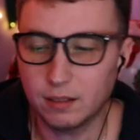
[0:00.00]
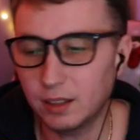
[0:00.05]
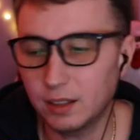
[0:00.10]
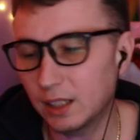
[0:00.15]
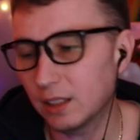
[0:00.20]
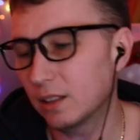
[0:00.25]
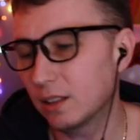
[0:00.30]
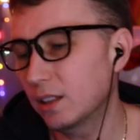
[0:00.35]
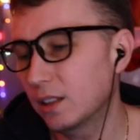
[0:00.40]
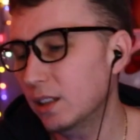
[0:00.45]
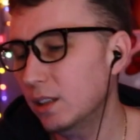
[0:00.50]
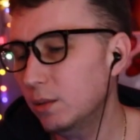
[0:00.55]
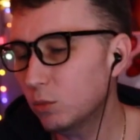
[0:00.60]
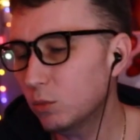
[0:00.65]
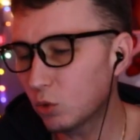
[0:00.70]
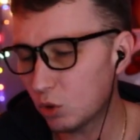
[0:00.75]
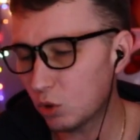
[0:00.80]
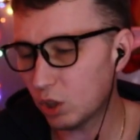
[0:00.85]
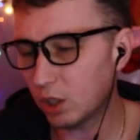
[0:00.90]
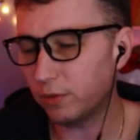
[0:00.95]
Нет, им
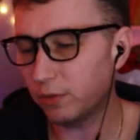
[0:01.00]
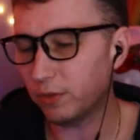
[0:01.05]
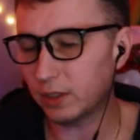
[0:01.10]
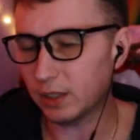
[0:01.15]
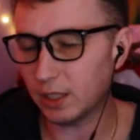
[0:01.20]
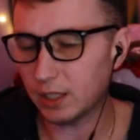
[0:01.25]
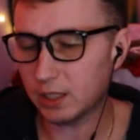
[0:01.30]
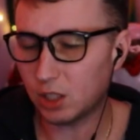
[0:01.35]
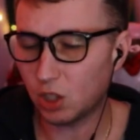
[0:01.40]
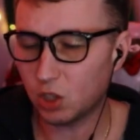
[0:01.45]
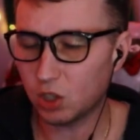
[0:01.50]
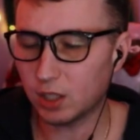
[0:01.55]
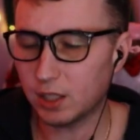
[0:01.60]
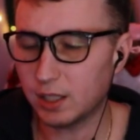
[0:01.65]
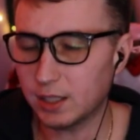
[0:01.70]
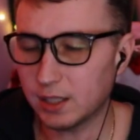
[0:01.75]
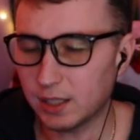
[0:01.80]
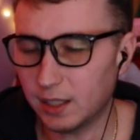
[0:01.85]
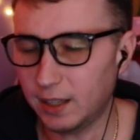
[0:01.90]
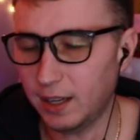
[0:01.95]
нужны
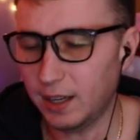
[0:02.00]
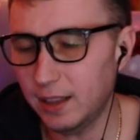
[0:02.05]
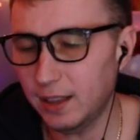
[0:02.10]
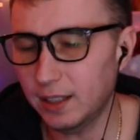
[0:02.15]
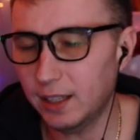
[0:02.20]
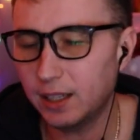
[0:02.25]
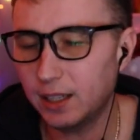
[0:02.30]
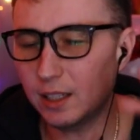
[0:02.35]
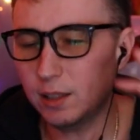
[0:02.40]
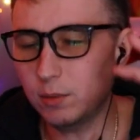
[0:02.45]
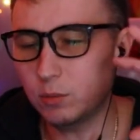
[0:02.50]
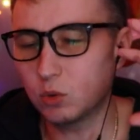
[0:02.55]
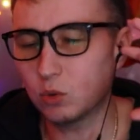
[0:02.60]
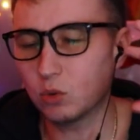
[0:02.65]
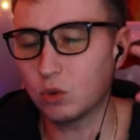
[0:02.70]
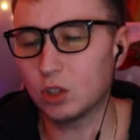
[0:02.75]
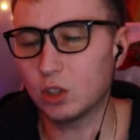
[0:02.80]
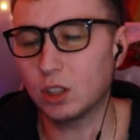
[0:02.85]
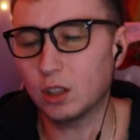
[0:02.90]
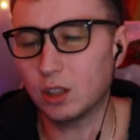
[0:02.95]
фантастические сериалы, им
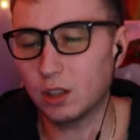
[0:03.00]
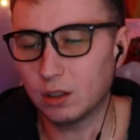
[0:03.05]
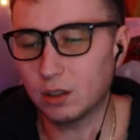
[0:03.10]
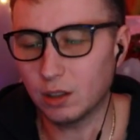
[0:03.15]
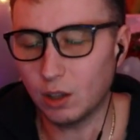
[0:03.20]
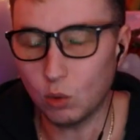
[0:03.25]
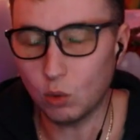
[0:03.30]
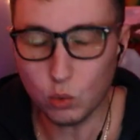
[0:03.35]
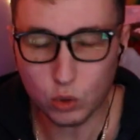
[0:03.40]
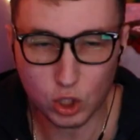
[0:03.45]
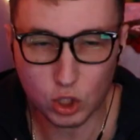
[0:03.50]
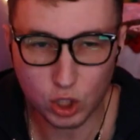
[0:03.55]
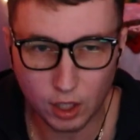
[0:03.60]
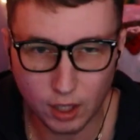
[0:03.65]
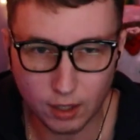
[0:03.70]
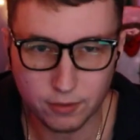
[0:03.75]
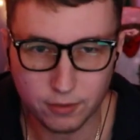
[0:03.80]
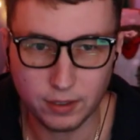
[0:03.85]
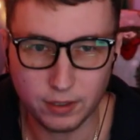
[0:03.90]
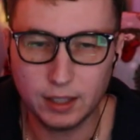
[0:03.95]
нужны
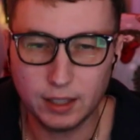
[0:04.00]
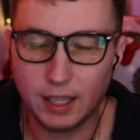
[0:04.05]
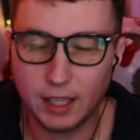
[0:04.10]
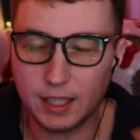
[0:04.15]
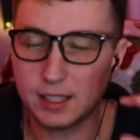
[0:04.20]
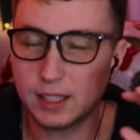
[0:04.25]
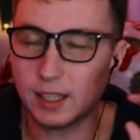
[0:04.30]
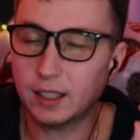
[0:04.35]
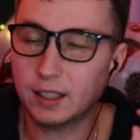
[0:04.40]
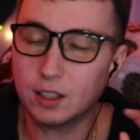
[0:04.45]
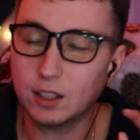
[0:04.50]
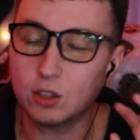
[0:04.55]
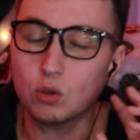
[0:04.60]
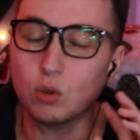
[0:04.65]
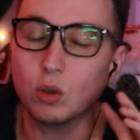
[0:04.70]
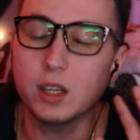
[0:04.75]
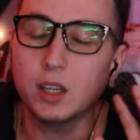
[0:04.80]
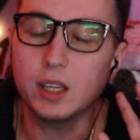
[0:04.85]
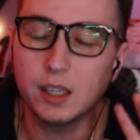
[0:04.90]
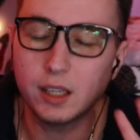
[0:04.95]
научная фантастика, так
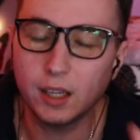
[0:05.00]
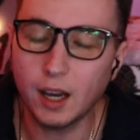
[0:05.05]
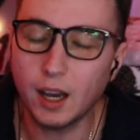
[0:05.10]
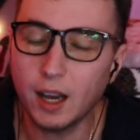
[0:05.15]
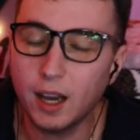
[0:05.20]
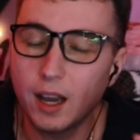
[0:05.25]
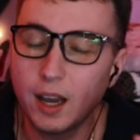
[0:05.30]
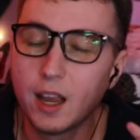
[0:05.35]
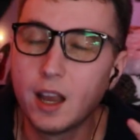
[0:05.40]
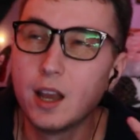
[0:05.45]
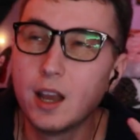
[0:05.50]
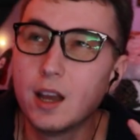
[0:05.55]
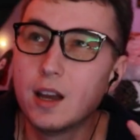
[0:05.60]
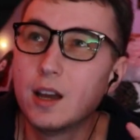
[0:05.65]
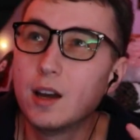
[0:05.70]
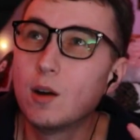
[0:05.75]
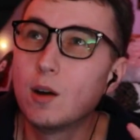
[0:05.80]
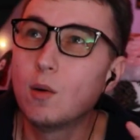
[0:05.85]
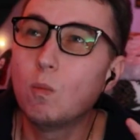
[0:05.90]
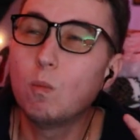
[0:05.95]
что я
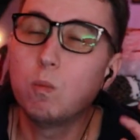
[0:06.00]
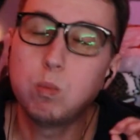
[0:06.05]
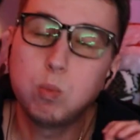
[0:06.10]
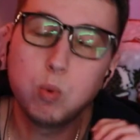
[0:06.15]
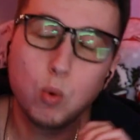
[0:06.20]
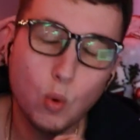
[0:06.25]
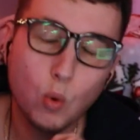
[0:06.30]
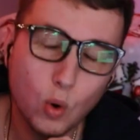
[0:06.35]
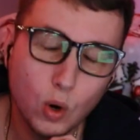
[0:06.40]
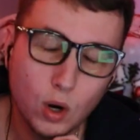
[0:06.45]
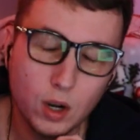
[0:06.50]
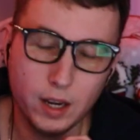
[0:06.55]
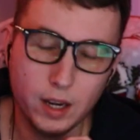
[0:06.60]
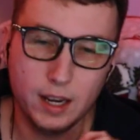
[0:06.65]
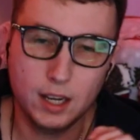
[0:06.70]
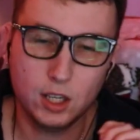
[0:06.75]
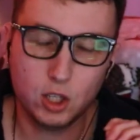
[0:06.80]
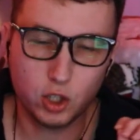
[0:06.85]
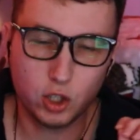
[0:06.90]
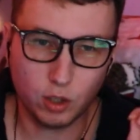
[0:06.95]

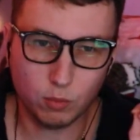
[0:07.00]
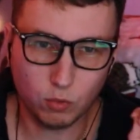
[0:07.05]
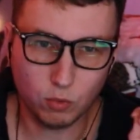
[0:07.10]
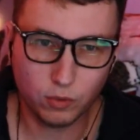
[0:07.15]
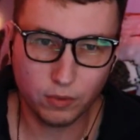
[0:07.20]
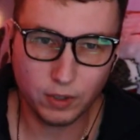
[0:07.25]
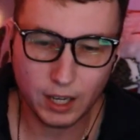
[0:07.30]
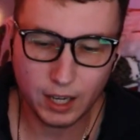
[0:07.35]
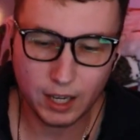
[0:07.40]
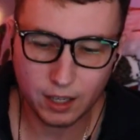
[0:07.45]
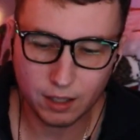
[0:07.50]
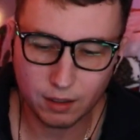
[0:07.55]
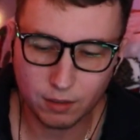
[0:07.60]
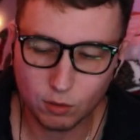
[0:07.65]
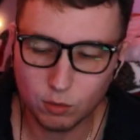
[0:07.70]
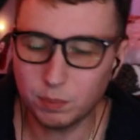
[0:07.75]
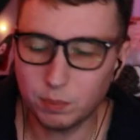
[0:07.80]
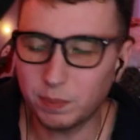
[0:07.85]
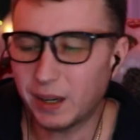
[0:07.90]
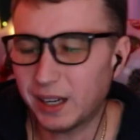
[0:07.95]
более чем уверен,
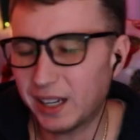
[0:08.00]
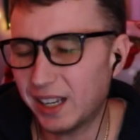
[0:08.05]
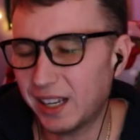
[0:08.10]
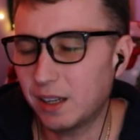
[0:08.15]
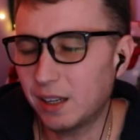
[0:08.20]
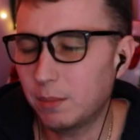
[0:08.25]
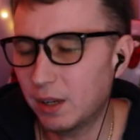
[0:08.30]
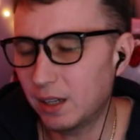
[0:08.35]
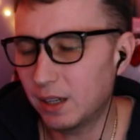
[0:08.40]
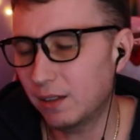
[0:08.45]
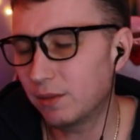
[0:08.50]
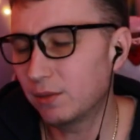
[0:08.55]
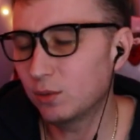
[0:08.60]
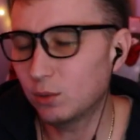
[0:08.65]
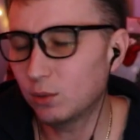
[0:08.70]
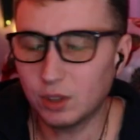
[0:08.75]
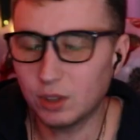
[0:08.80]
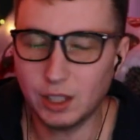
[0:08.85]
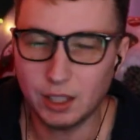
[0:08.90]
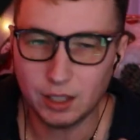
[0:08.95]
ну, по крайней мере,
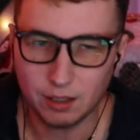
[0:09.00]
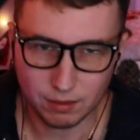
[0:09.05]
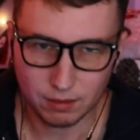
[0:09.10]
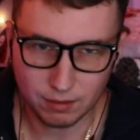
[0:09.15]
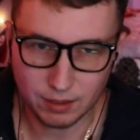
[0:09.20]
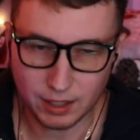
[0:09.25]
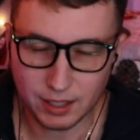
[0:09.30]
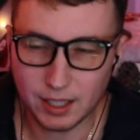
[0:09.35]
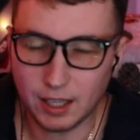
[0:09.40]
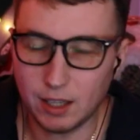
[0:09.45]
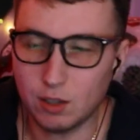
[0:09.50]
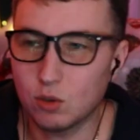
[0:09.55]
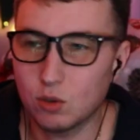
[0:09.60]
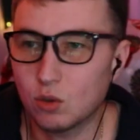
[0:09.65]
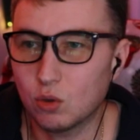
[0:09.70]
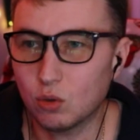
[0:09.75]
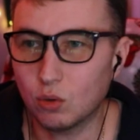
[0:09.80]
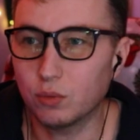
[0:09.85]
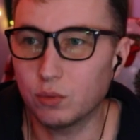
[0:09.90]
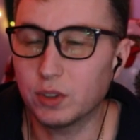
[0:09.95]
внутри, надеюсь,
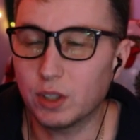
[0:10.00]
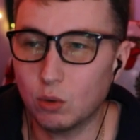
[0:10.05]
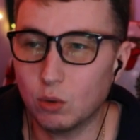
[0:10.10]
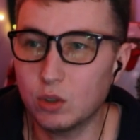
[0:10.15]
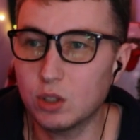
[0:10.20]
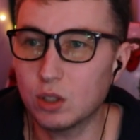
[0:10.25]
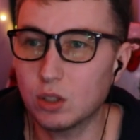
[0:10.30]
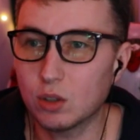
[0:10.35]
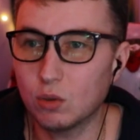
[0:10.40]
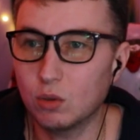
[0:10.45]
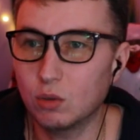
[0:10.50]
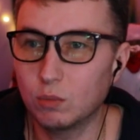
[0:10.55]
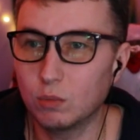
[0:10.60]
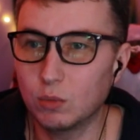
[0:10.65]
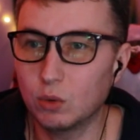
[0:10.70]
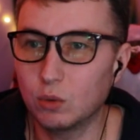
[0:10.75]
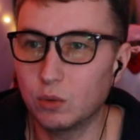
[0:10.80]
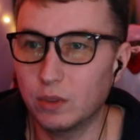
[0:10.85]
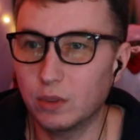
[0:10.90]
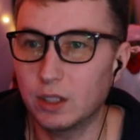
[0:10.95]
что второй сезон
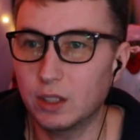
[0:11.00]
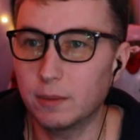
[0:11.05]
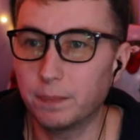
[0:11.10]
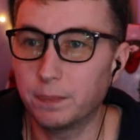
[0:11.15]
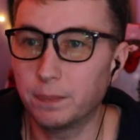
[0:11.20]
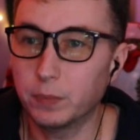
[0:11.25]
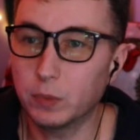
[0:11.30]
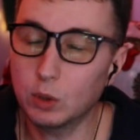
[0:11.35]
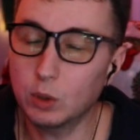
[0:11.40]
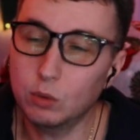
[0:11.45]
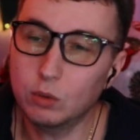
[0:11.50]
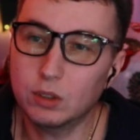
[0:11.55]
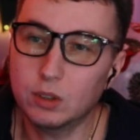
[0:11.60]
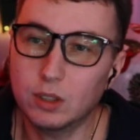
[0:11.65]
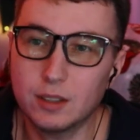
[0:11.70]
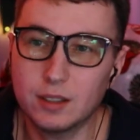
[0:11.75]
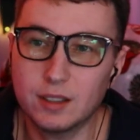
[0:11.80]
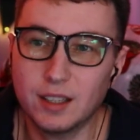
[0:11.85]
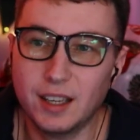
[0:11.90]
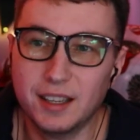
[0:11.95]
мы увидим. Ну, вот
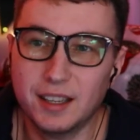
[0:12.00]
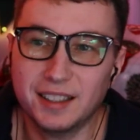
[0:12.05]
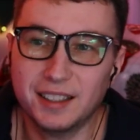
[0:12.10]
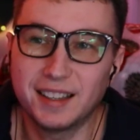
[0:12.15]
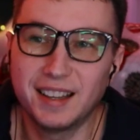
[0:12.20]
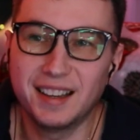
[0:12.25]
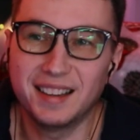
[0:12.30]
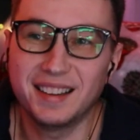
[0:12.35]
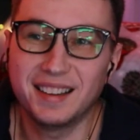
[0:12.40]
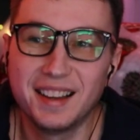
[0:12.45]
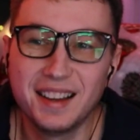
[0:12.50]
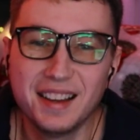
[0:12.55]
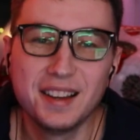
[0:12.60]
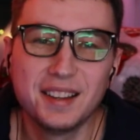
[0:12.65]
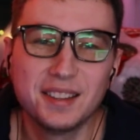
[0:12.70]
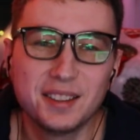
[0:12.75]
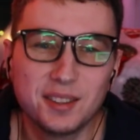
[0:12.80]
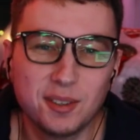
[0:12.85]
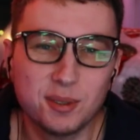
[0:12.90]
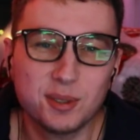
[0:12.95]
из этих
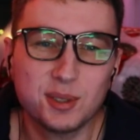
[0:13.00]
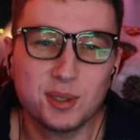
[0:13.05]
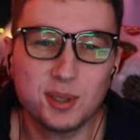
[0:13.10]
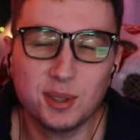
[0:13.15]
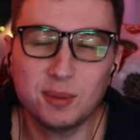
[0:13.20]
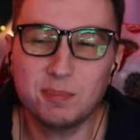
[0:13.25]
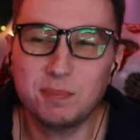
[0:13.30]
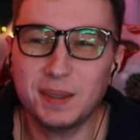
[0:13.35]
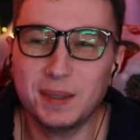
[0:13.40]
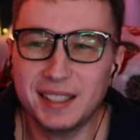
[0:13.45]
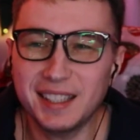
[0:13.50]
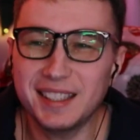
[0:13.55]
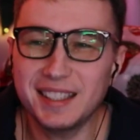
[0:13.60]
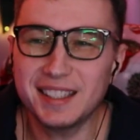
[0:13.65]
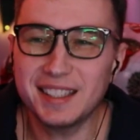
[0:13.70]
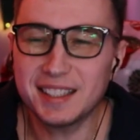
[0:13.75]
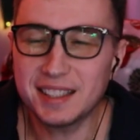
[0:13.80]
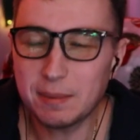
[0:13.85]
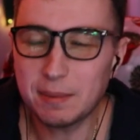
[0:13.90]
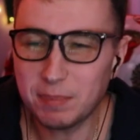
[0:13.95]

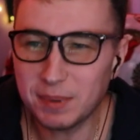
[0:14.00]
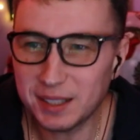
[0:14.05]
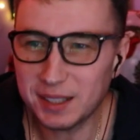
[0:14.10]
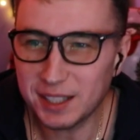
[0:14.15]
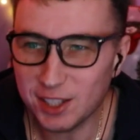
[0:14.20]
355